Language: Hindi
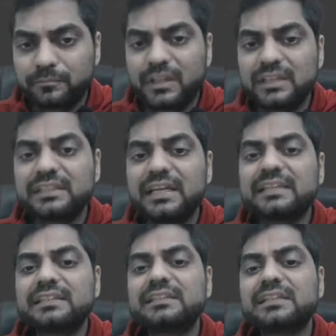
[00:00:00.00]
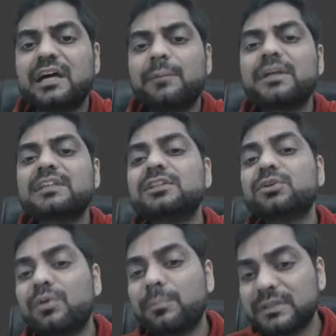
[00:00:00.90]
किसी ऐसी जगह पे किसी
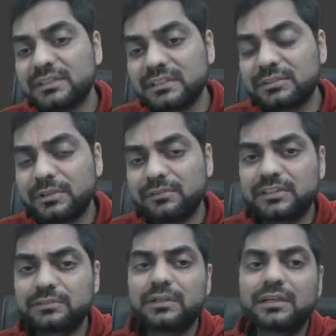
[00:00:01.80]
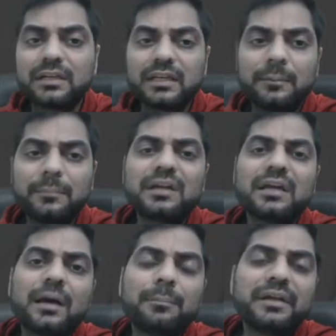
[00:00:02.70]
और बिजनेस में इन्वेस्टमेंट करनी है बट
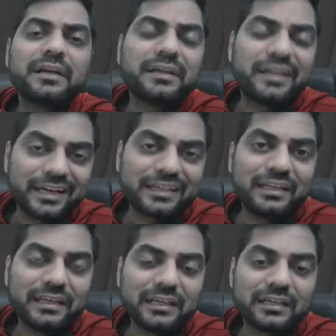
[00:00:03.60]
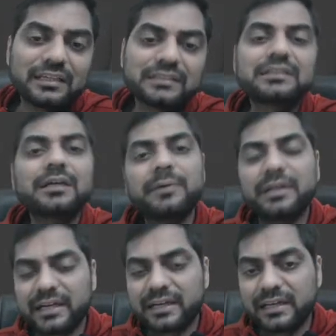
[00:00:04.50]
आप डायरेक्टली नहीं करना चाहते आप
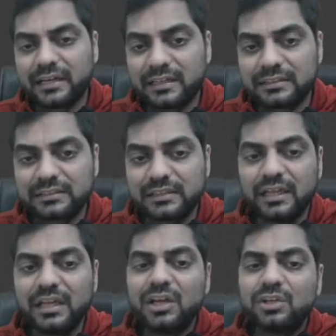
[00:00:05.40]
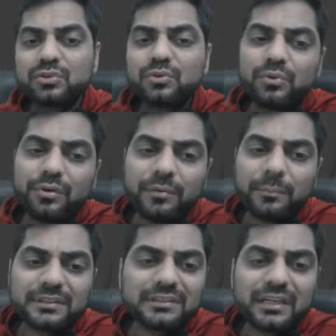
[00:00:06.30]
इनडायरेक्टली करना चाहते हैं सो so, कोई
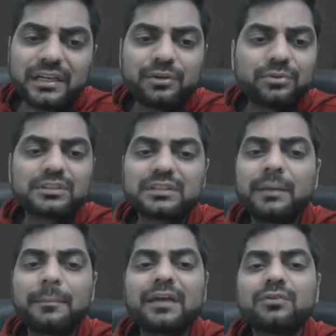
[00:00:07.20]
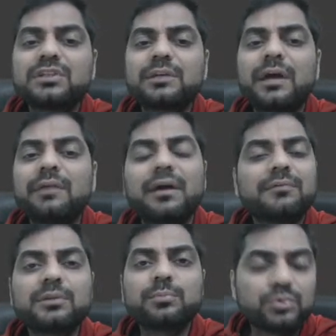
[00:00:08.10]
भी पर्सनल नीड हो सकती है बैंक उसके बारे में
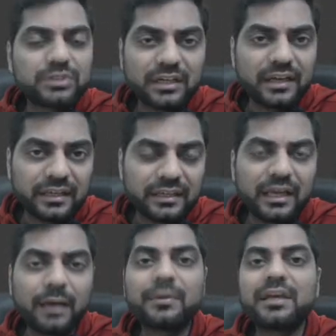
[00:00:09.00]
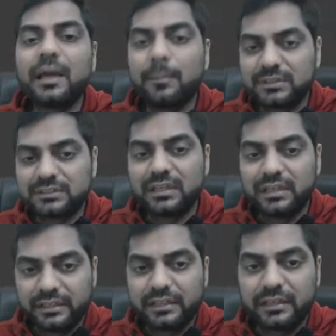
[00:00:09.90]
आपसे पूछेगा नहीं कि आपकी क्या पर्सनल
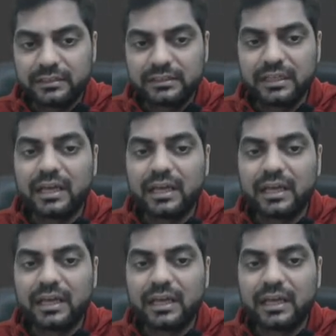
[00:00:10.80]
नीड है ठीक